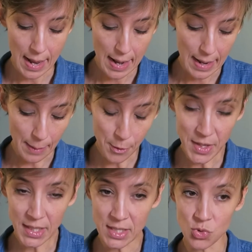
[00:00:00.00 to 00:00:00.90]
La
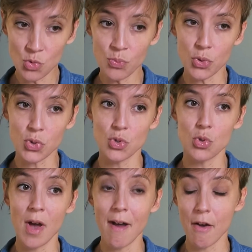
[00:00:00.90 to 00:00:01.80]
première question pour ce que
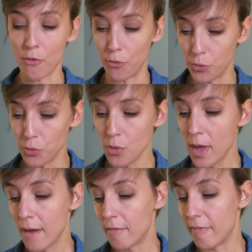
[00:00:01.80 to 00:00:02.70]
tu as vu
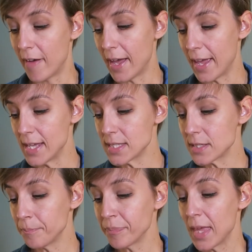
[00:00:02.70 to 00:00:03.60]
va
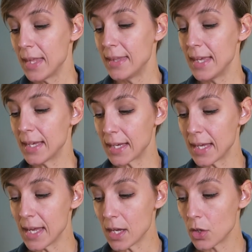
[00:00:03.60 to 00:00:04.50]
être
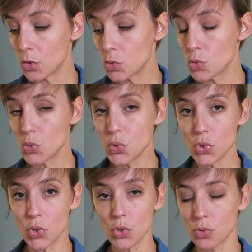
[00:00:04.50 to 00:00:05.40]
d'écrire tout
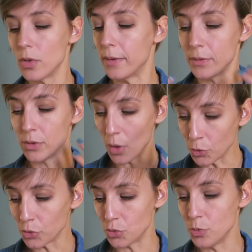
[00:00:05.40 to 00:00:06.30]
ce que euh,
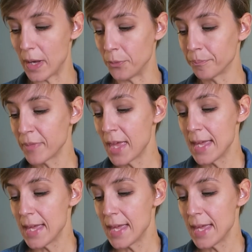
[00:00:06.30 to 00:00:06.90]
entendu pardon,